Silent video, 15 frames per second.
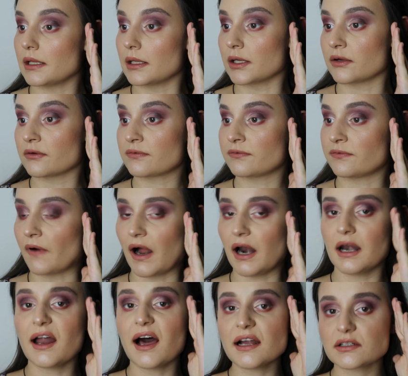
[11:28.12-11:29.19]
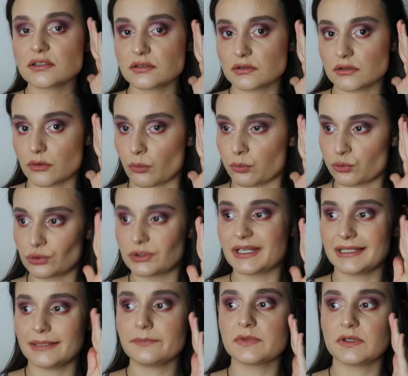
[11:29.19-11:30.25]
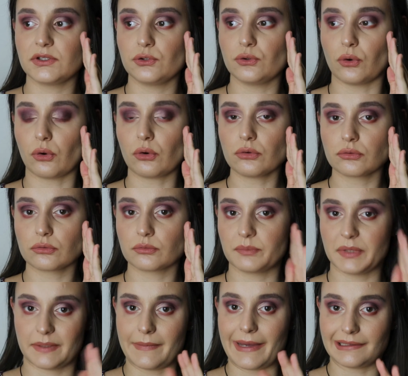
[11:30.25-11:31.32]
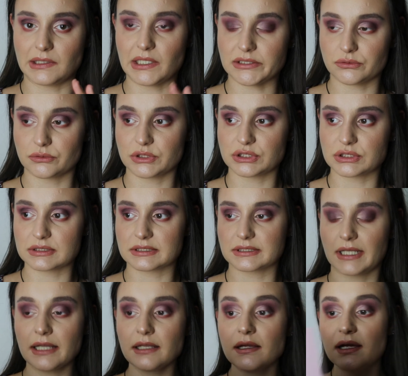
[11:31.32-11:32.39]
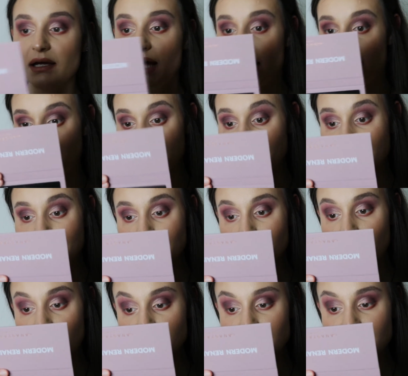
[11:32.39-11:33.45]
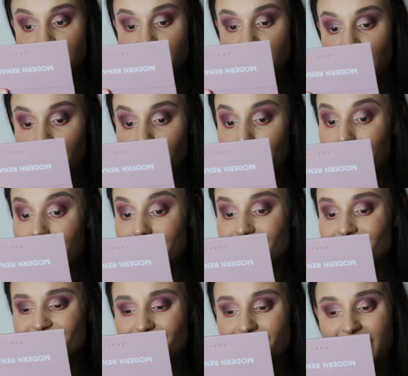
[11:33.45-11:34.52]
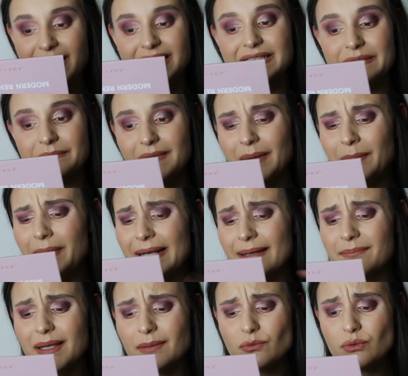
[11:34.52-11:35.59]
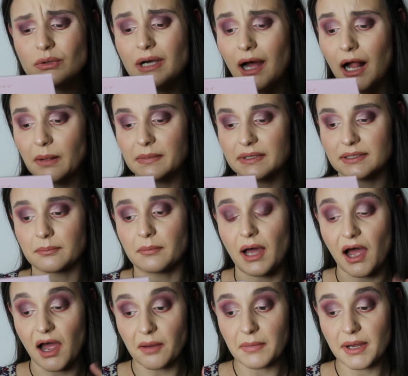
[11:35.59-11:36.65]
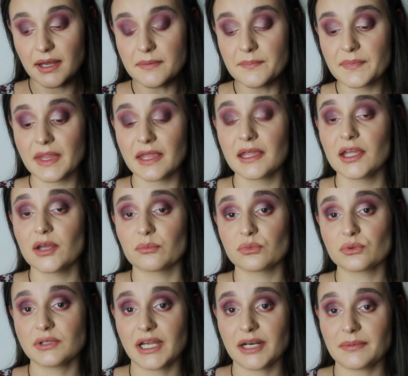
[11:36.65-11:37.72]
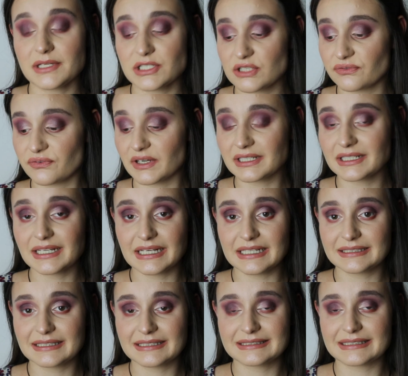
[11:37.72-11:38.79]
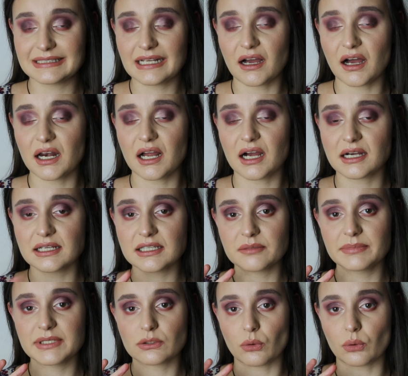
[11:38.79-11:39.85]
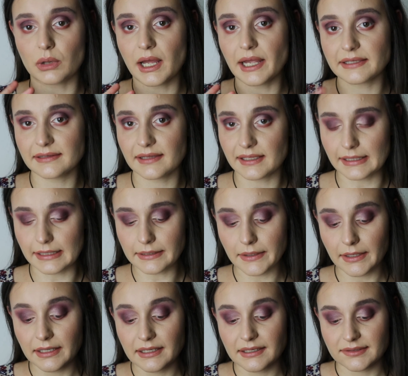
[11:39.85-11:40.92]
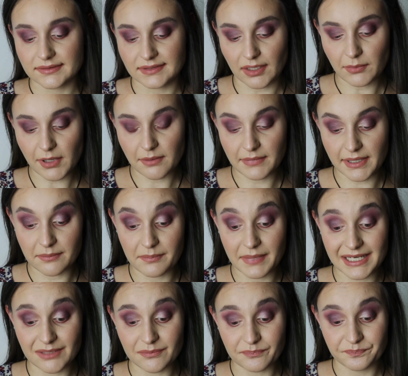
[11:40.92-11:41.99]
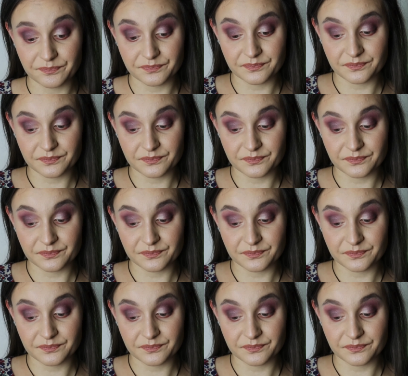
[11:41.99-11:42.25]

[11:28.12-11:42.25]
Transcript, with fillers: e, farlar buradayım diyor pigmentasyon açısından. Ama yakın baktığımda makyajımdan pek memnun kalmadım. Ama bunlar bence farın kalitesiyle alakalı bir olay değil. Tamamen benim